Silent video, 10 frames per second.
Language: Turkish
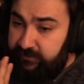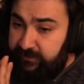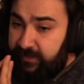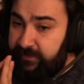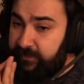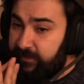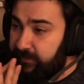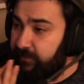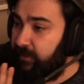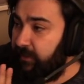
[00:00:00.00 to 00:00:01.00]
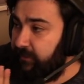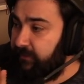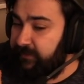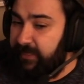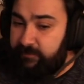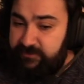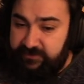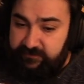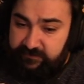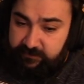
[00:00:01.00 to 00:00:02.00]
Yani ha aynen
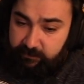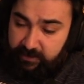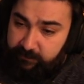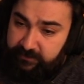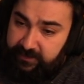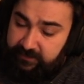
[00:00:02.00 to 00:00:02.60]
gelmeyecek dediğime bakmayın. Yani